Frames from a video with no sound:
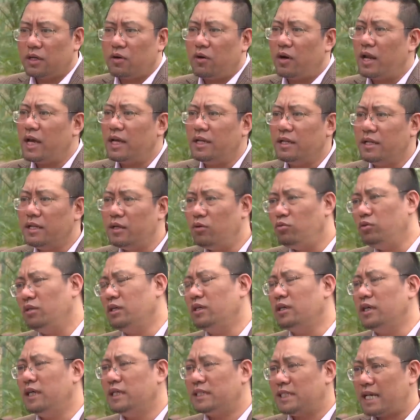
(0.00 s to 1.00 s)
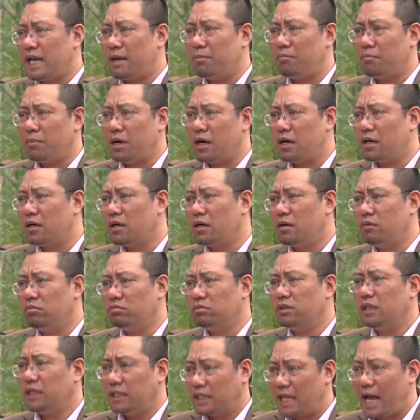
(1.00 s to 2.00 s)
thì có lẽ nếu như người xem mà
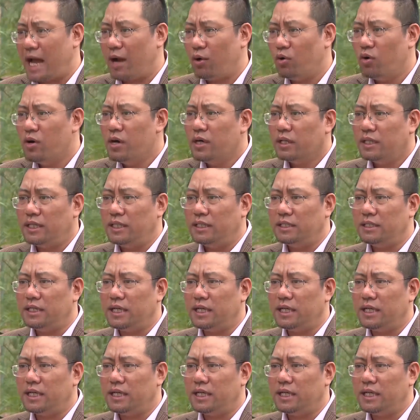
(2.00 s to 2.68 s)
không tỉnh táo